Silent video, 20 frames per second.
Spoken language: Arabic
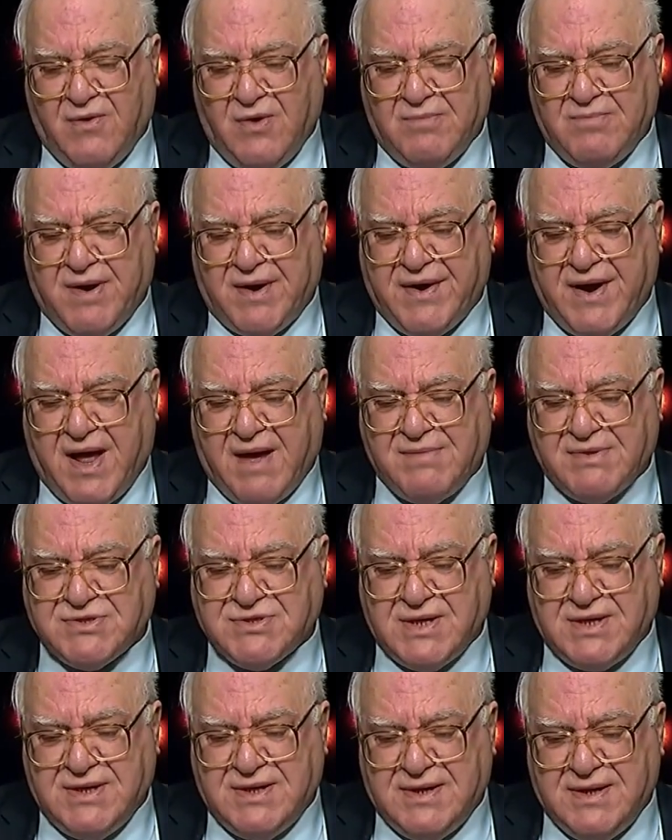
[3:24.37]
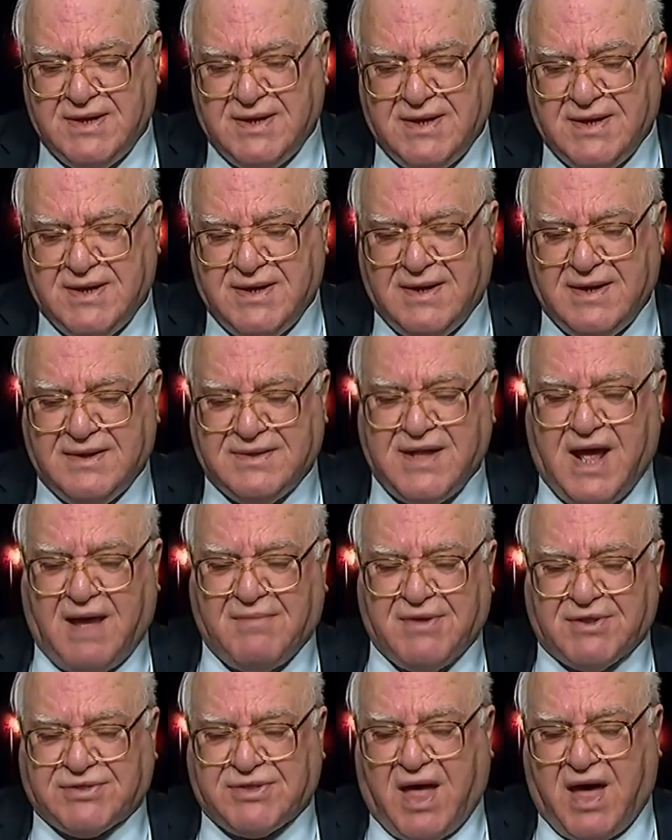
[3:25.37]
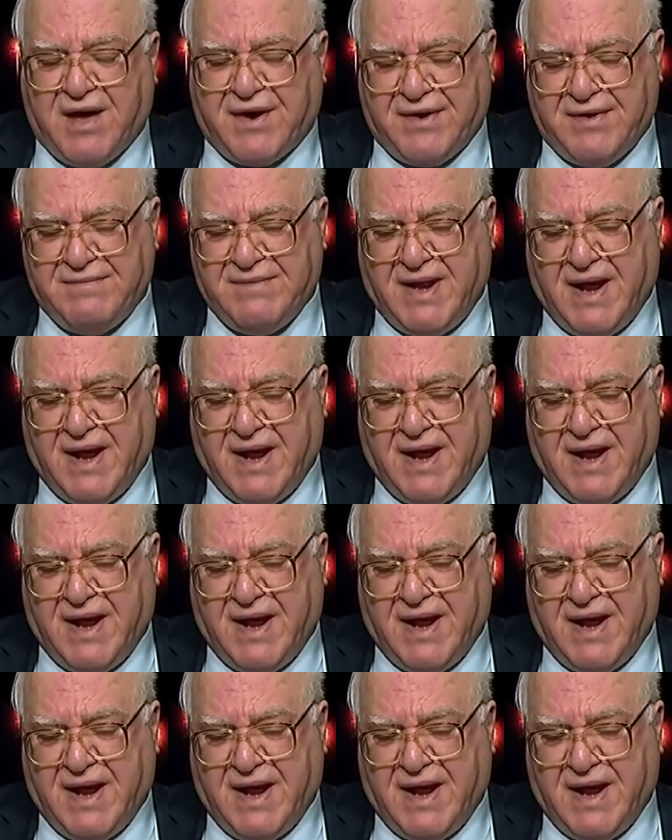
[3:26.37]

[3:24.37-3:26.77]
هو البرنامج الدعم الطارئ